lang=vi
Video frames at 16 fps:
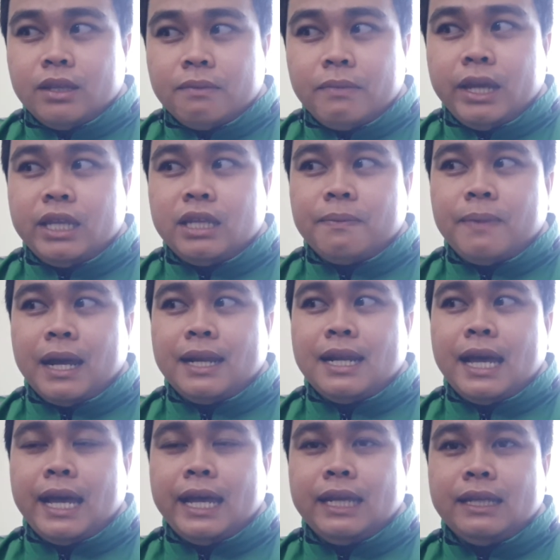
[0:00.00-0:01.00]
bị chụp ảnh
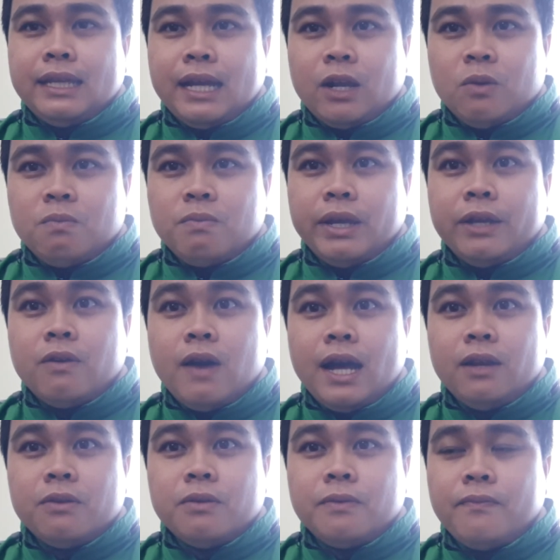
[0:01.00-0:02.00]
lại và cũng bị
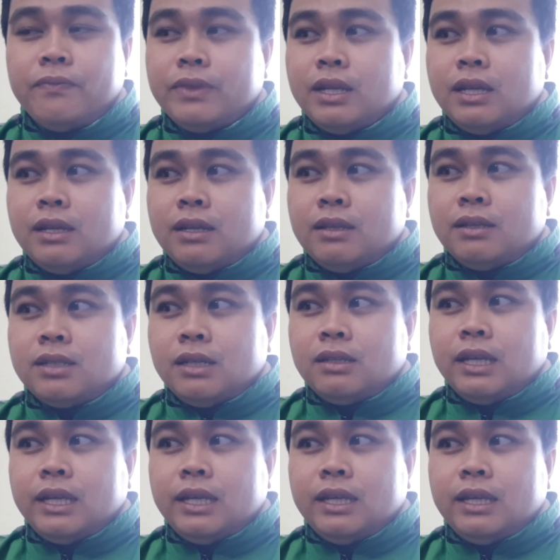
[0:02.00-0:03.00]
khóa luôn thực sự
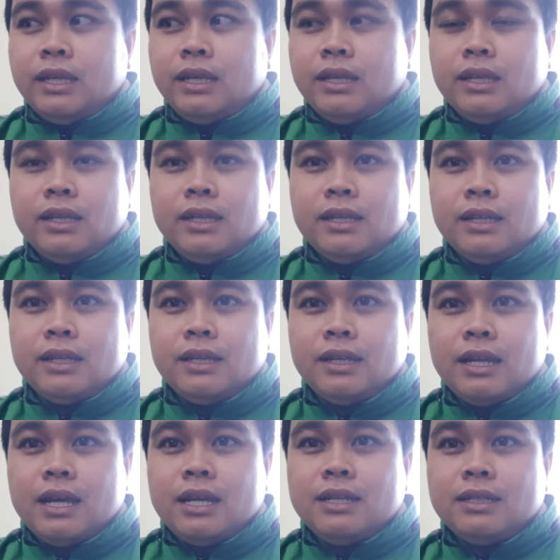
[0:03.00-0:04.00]
thì
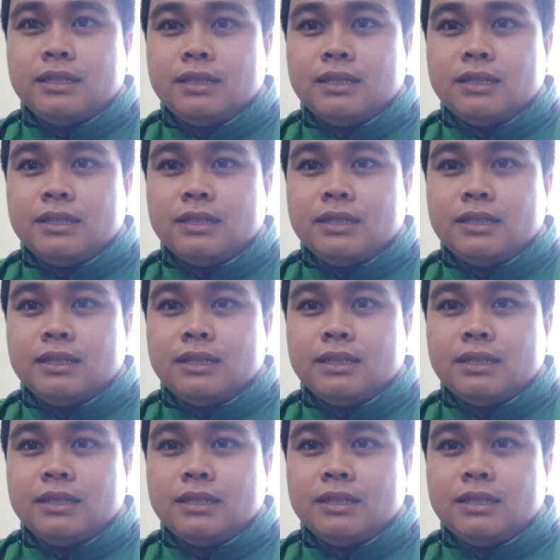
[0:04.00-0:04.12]
nên